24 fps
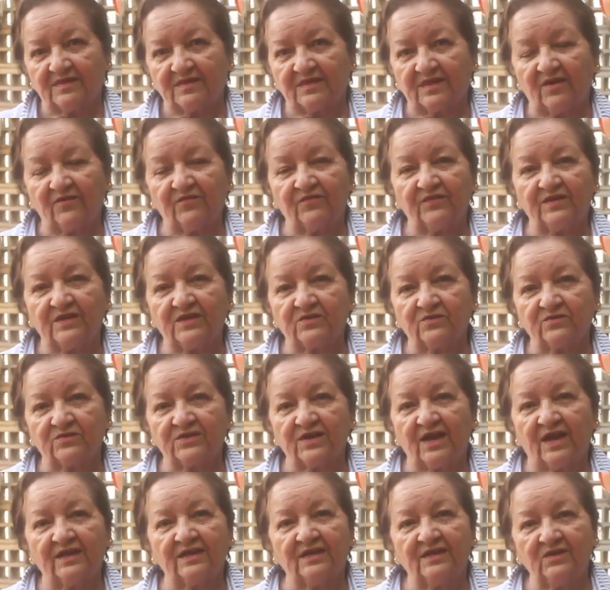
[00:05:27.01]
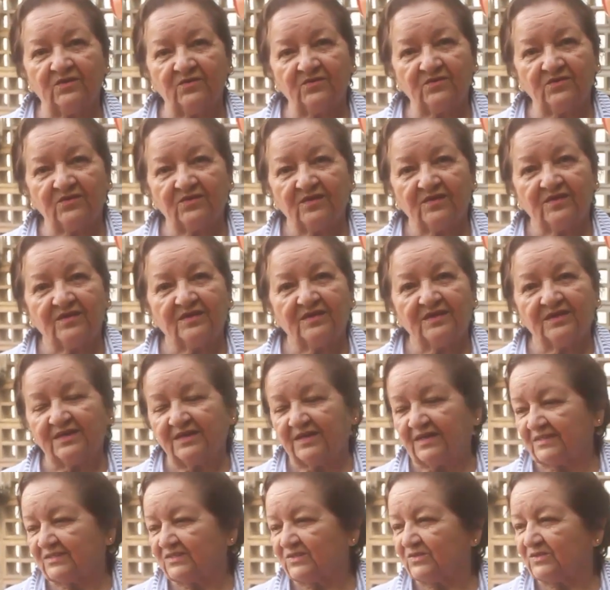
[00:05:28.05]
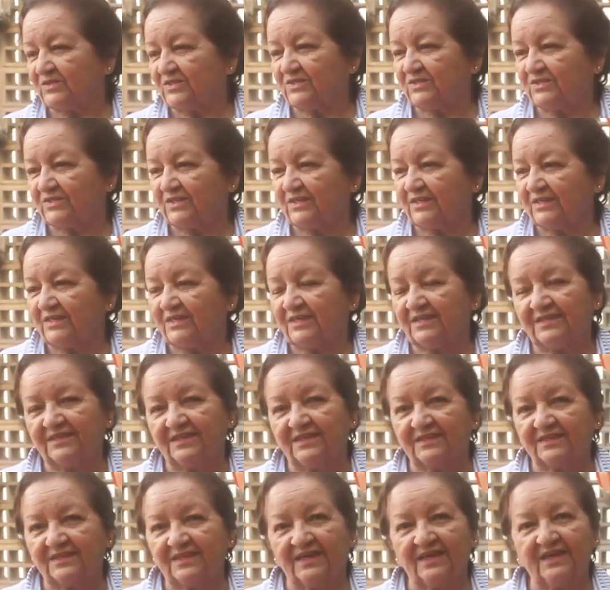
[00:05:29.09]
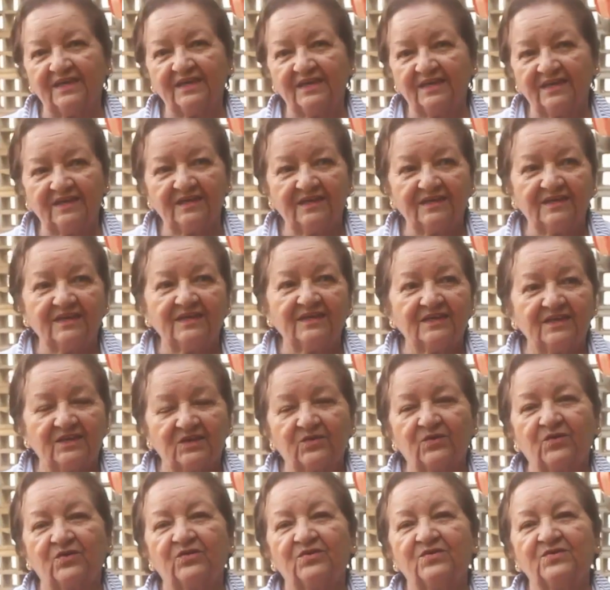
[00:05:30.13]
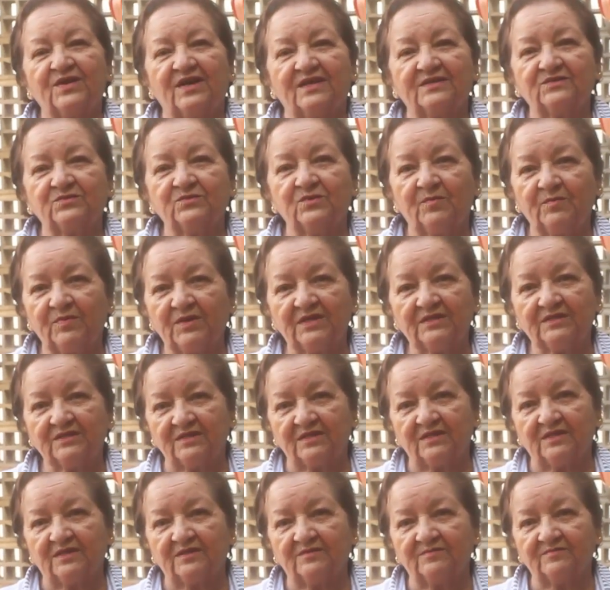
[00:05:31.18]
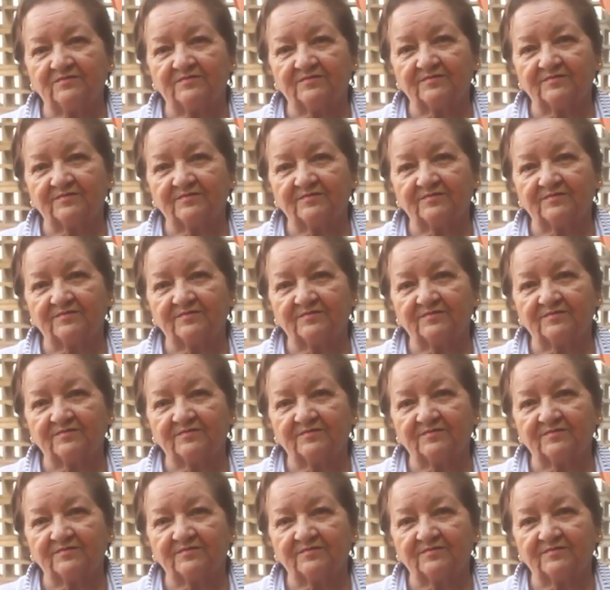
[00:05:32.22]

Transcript: Tá feito o jarrinho, é só encher de terra e colocar a sua plantinha.